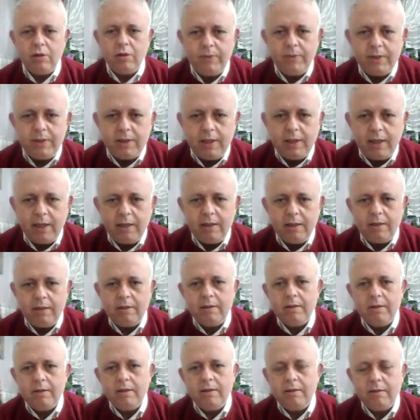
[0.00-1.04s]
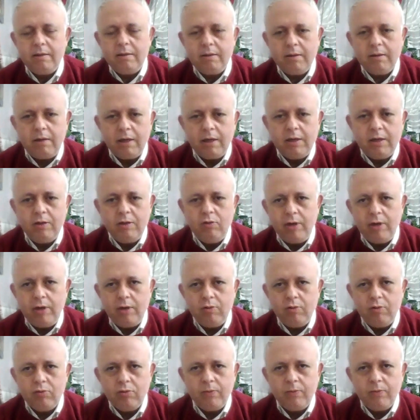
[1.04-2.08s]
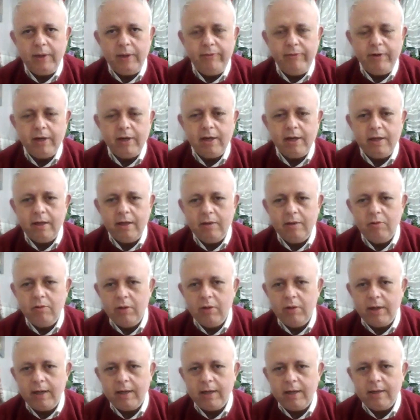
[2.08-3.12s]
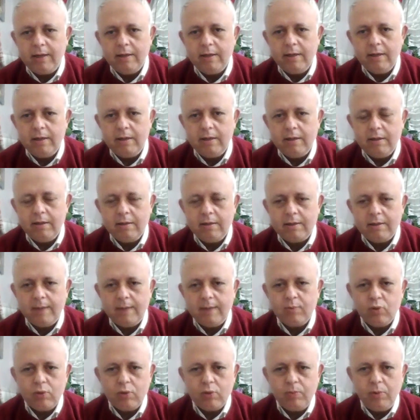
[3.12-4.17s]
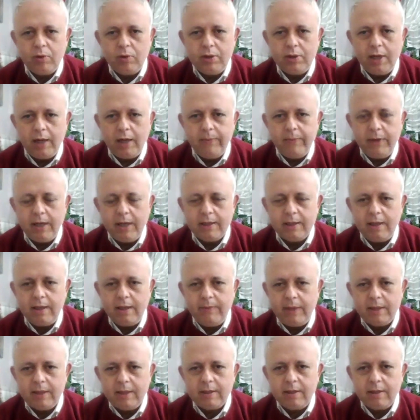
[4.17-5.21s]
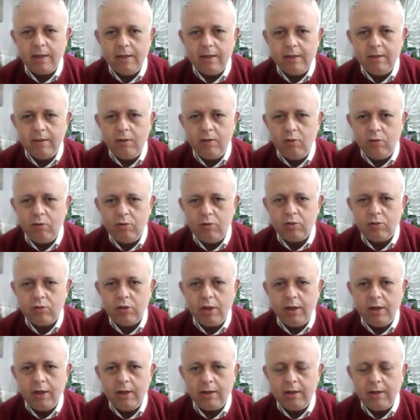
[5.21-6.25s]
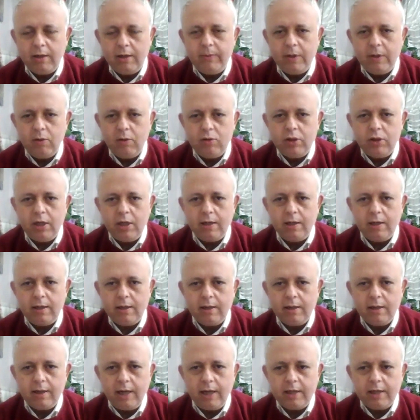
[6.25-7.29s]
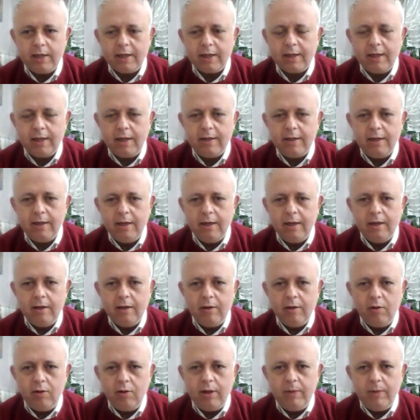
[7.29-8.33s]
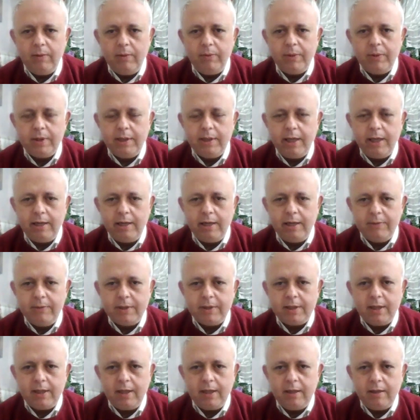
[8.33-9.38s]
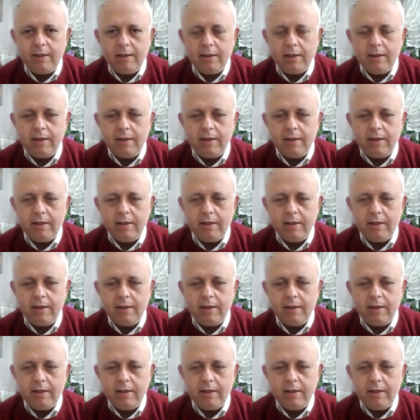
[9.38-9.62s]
Biz de Akın Ünler YouTube TV kanalı olarak Santos Spor Camiası'na başsağlığı diliyoruz. Kemal Hoca gerçekten önemli bir değerimizdi.